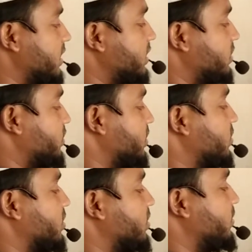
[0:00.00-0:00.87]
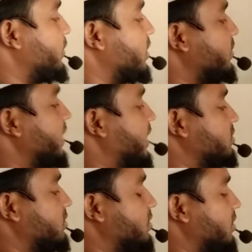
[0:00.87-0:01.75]
সেক্ষেত্রেও কী করতে হবে মনে মনে এক
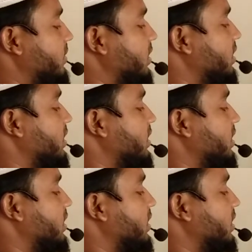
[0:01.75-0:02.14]
ধরতে হবে